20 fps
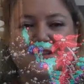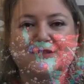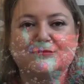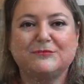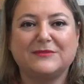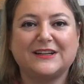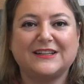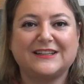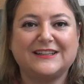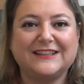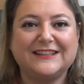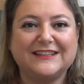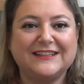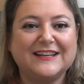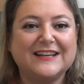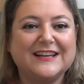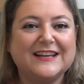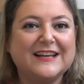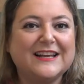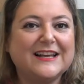San Martín
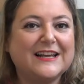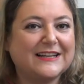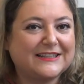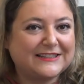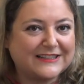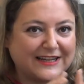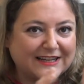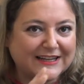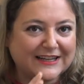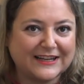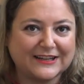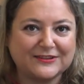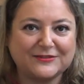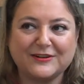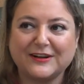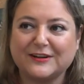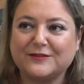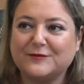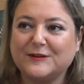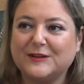están creando
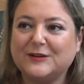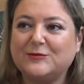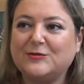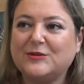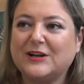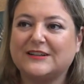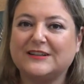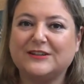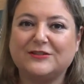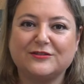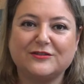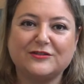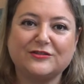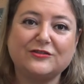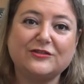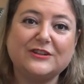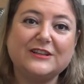las figuras y todo eso,